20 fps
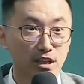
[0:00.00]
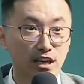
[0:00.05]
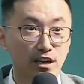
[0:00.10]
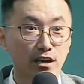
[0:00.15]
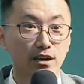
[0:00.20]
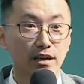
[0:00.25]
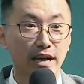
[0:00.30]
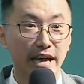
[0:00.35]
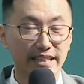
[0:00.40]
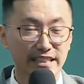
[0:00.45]

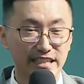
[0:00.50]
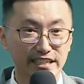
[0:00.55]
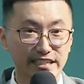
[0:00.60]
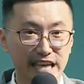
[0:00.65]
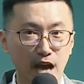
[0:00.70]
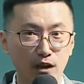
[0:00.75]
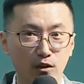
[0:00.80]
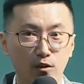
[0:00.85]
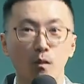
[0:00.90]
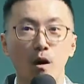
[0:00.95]
可以
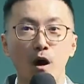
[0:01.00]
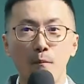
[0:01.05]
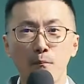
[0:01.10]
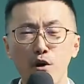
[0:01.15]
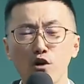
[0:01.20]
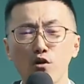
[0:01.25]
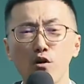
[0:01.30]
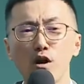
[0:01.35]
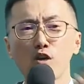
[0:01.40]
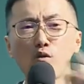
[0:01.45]
discount。不
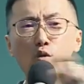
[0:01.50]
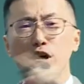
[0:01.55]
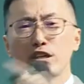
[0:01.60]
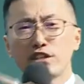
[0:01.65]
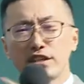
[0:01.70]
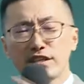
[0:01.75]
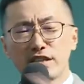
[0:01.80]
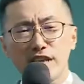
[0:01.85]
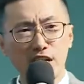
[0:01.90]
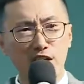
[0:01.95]
过过去
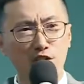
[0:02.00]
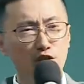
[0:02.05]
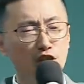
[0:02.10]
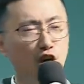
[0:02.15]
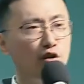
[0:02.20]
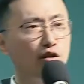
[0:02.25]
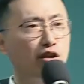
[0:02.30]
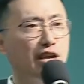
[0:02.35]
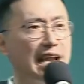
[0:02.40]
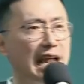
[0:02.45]
的流通
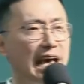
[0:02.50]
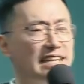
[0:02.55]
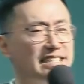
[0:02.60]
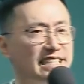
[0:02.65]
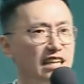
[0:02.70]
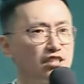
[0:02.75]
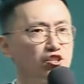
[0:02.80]
业来讲，